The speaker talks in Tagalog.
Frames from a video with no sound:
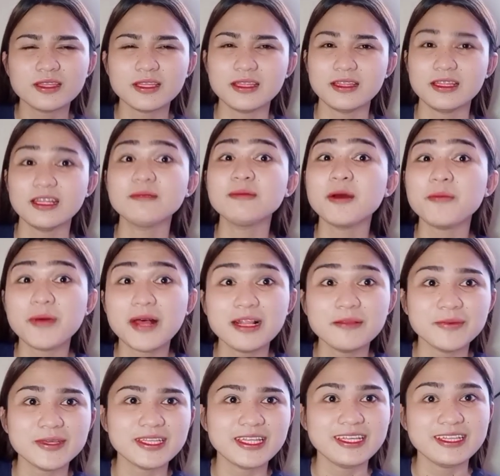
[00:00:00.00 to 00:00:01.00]

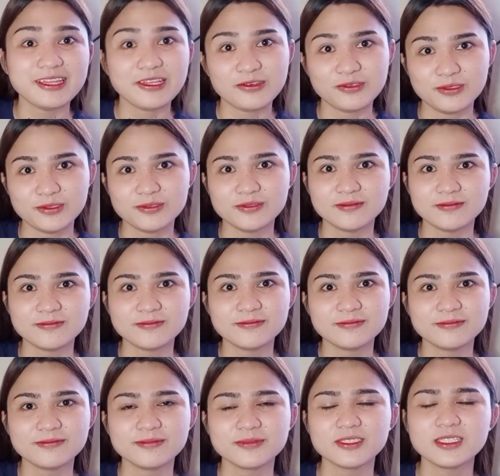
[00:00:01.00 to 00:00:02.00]
nagpapalpitate ako.
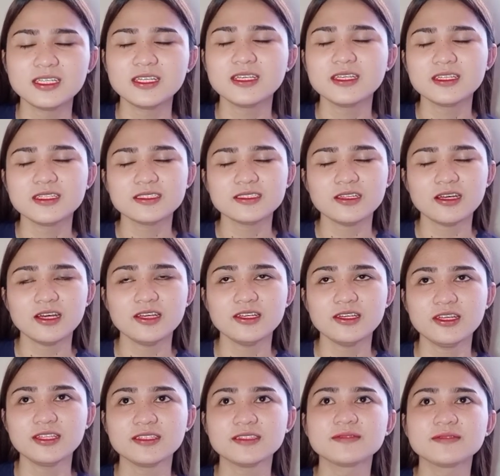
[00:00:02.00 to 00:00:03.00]
So,
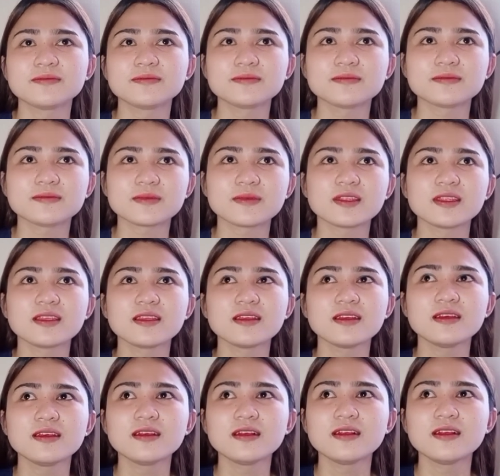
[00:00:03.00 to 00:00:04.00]
ayun.
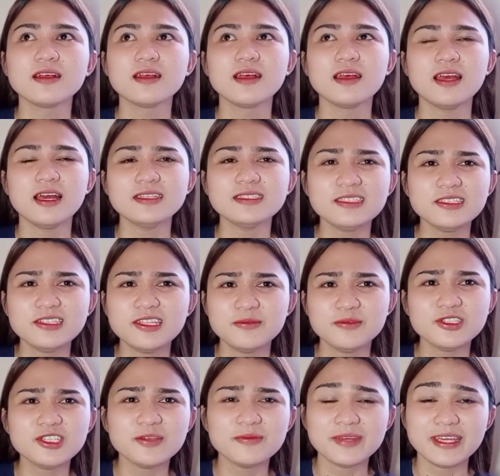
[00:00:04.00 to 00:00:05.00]
Kasi hindi mo
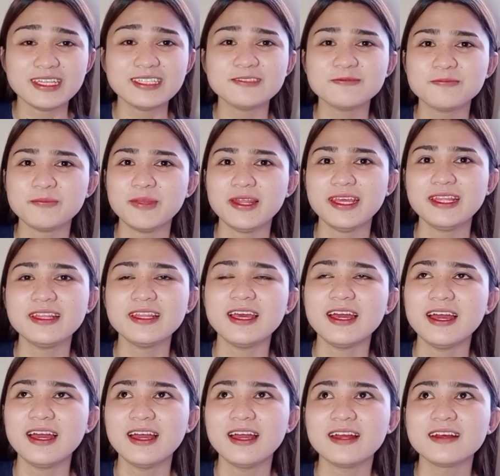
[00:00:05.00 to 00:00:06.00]
siya ma-explain
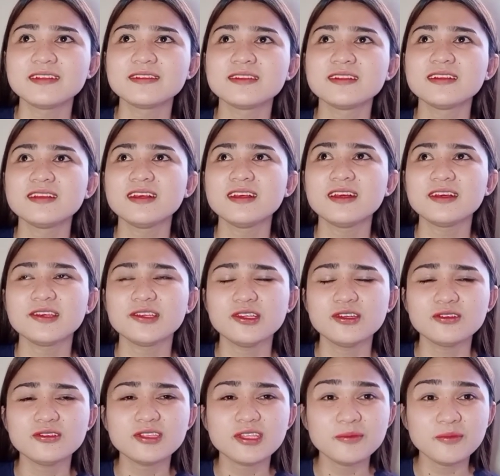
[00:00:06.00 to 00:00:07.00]
na
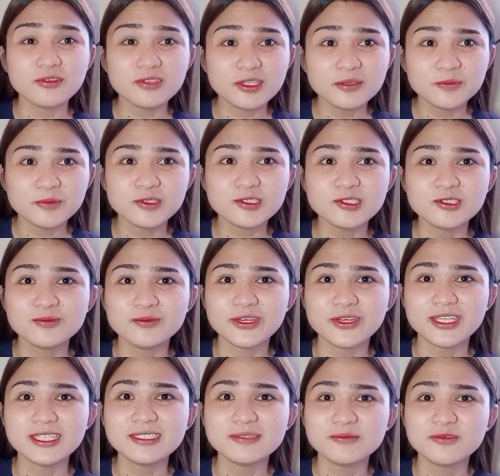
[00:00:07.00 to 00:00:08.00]
yung tibok ng puso mo
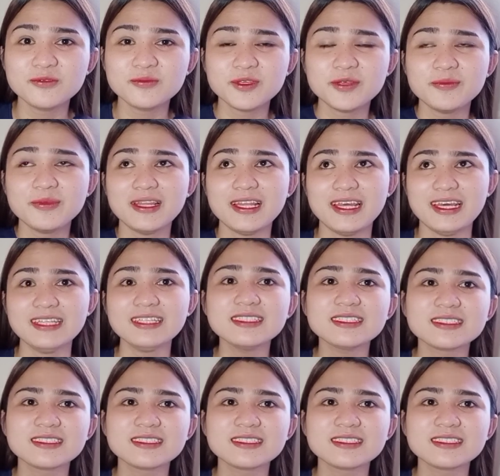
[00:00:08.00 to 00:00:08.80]
is bumibilis